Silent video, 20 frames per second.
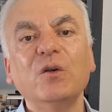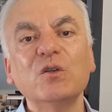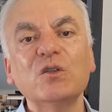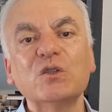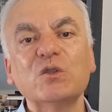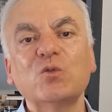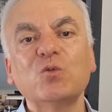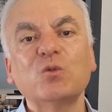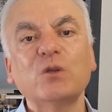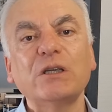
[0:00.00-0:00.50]

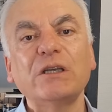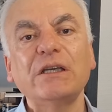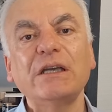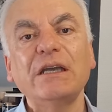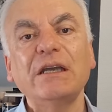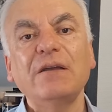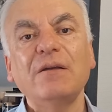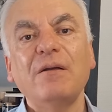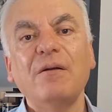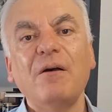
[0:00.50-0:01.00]

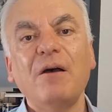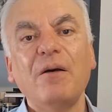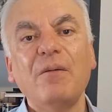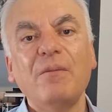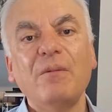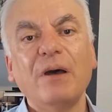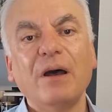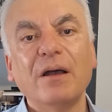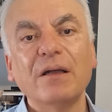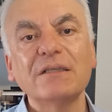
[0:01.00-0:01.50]
أسطورية
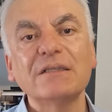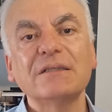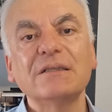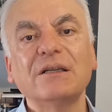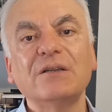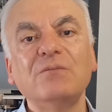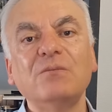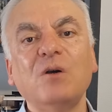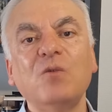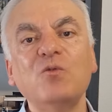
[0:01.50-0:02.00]

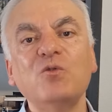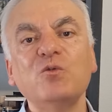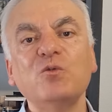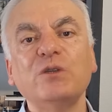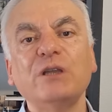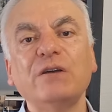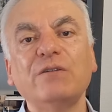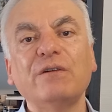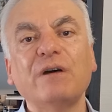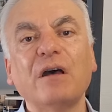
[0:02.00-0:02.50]
اصلا
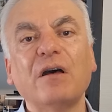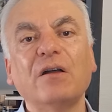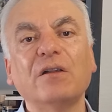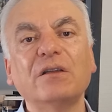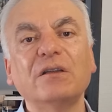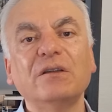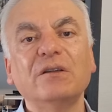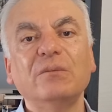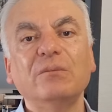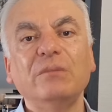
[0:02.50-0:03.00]
موجوده فقط
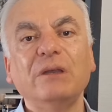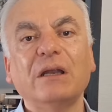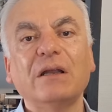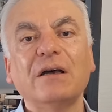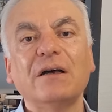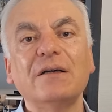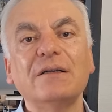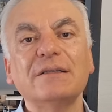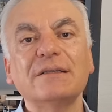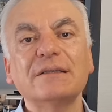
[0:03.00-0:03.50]

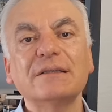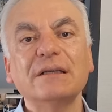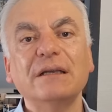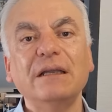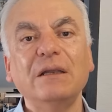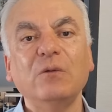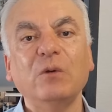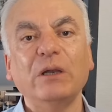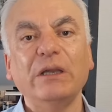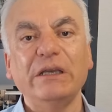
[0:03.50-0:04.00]
براس
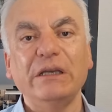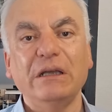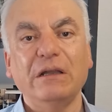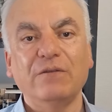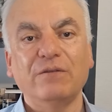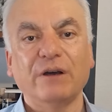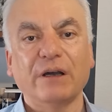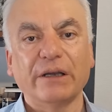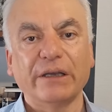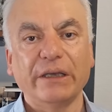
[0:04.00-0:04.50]
الولي
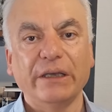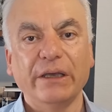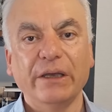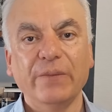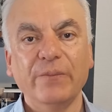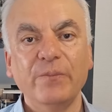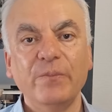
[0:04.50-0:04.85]
الفقيه